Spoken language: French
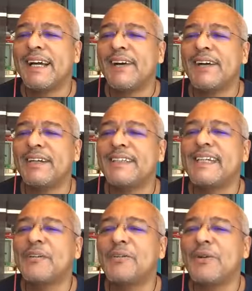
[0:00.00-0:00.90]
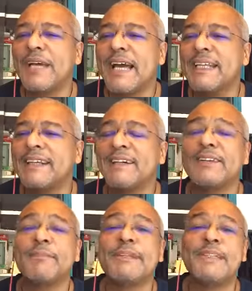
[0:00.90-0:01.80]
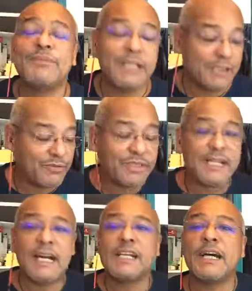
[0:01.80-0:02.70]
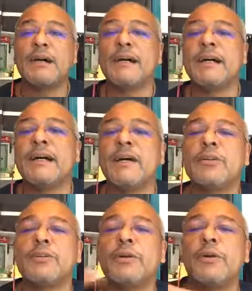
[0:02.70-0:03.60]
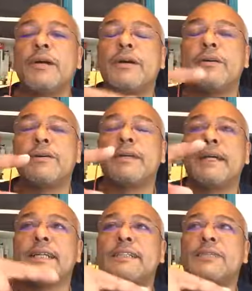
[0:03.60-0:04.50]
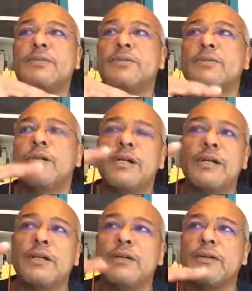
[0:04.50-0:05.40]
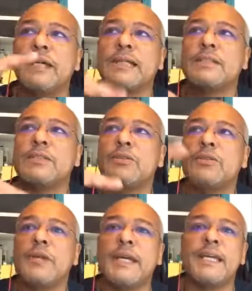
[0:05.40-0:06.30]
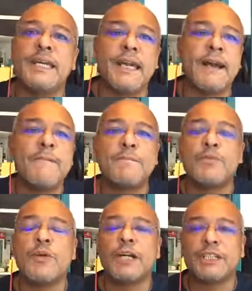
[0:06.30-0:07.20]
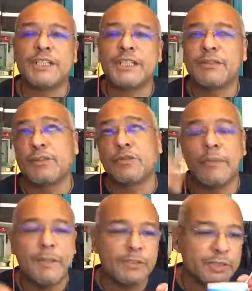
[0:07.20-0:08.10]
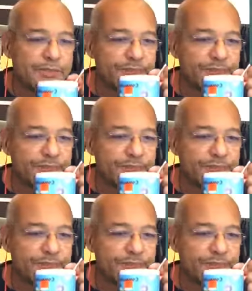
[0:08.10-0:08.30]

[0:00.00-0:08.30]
Euh, salut Oriane, on a passé toute la journée entre euh, Casto, Casto et Ikea pour acheter trois planches.